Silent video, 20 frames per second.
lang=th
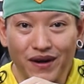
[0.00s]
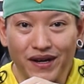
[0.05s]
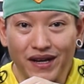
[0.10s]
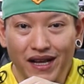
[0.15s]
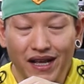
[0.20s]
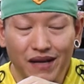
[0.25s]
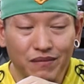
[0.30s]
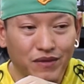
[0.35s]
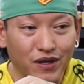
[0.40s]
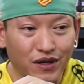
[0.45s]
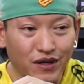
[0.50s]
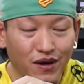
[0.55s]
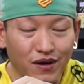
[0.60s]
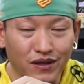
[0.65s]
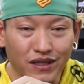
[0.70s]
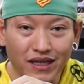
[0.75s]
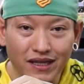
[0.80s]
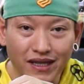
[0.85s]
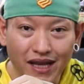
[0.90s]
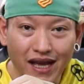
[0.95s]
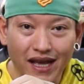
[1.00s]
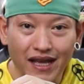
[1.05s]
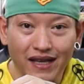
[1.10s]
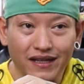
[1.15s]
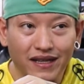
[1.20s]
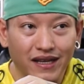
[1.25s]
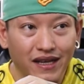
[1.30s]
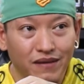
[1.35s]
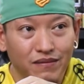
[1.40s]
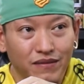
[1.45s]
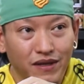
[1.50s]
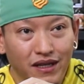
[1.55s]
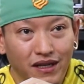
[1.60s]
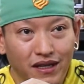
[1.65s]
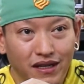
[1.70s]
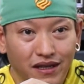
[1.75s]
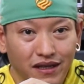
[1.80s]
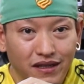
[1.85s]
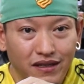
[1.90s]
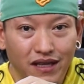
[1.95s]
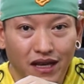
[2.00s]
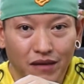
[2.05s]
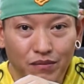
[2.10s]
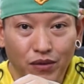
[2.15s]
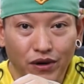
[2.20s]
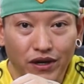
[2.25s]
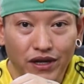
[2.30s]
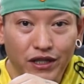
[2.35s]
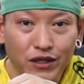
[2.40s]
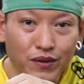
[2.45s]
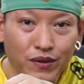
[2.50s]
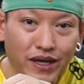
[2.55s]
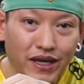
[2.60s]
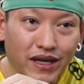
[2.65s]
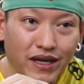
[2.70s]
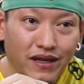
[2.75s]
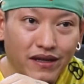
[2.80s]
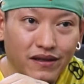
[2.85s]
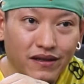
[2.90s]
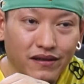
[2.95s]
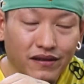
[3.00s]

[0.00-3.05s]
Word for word: นะครับ ก่อนออกเดินทางนะครับ อย่าปล่อยให้ตัวเอง